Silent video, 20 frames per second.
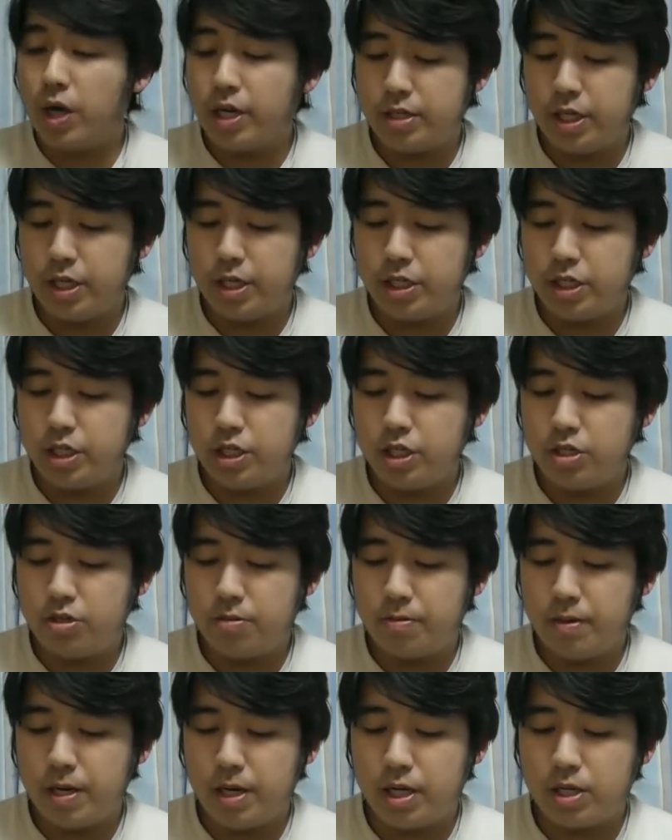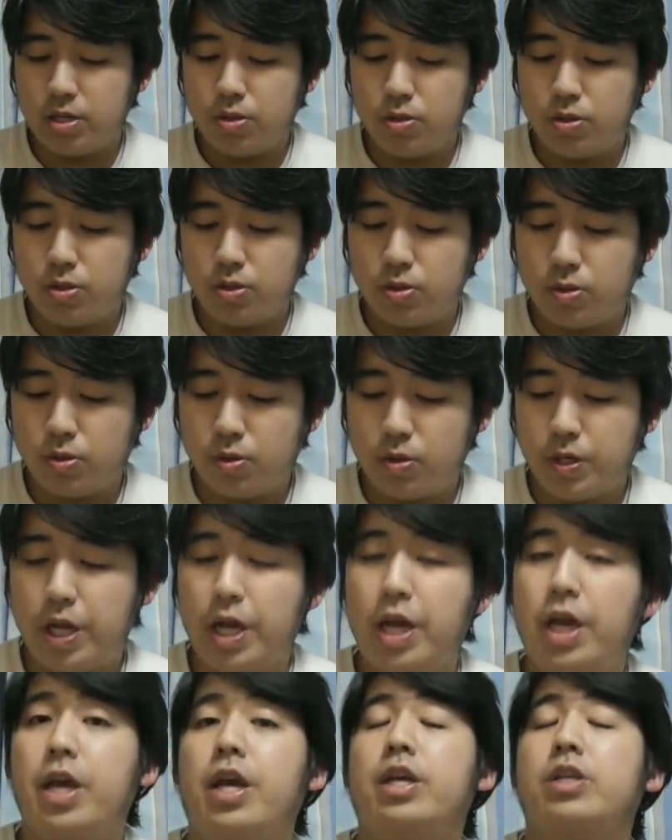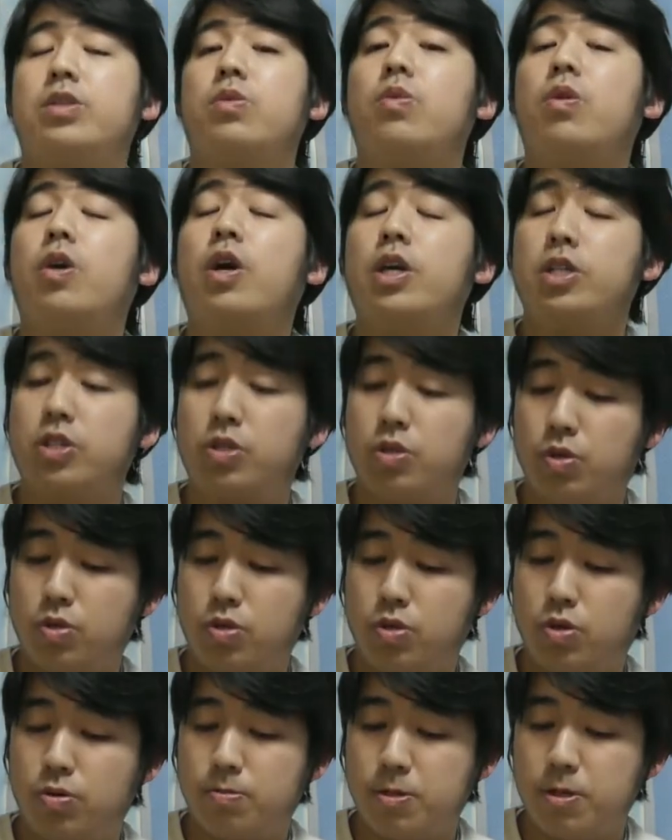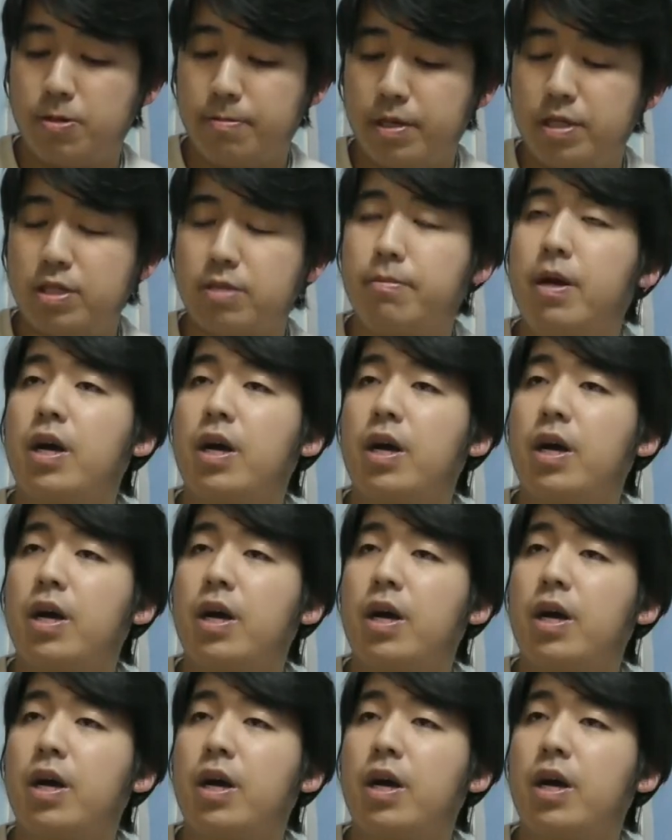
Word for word: らですね、新規の漫画というところをね、えー、紹介しようと思います。